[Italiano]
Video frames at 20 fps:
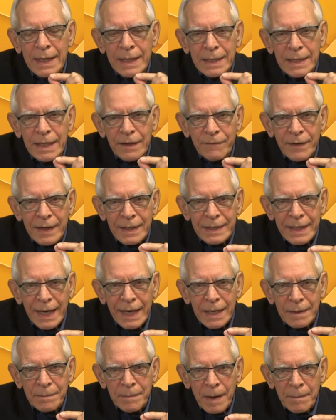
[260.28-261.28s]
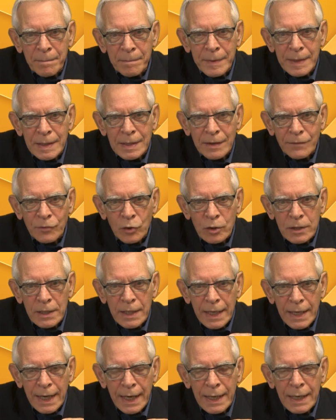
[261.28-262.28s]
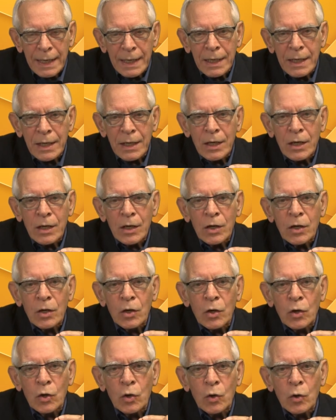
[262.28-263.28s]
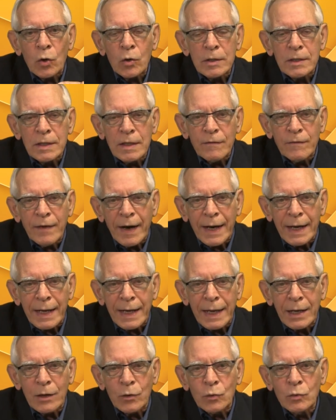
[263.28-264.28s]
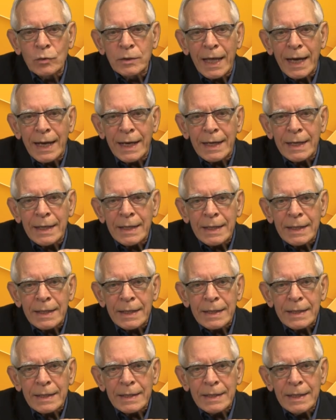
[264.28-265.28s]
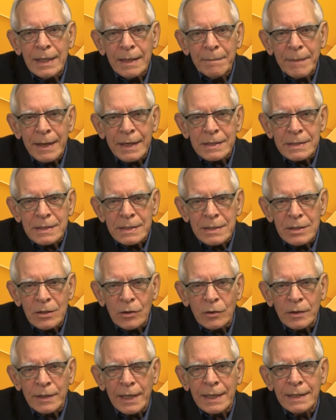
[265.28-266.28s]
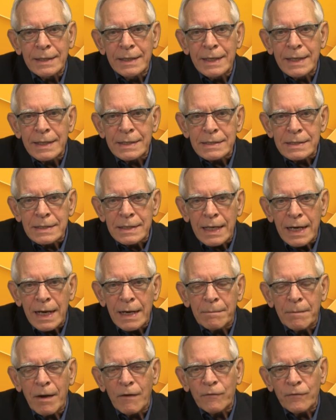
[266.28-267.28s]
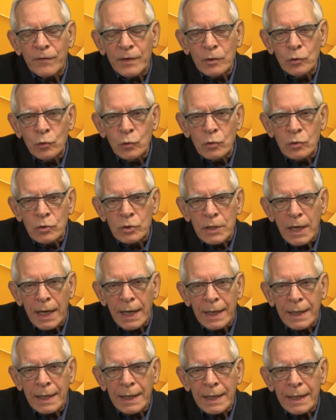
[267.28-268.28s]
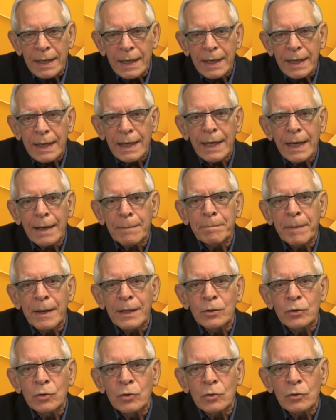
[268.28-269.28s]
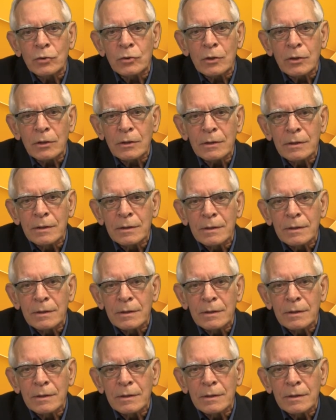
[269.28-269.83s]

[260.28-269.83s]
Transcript: Diventare bambino vuol dire coltivare una dimensione di estrema fiducia e abbandono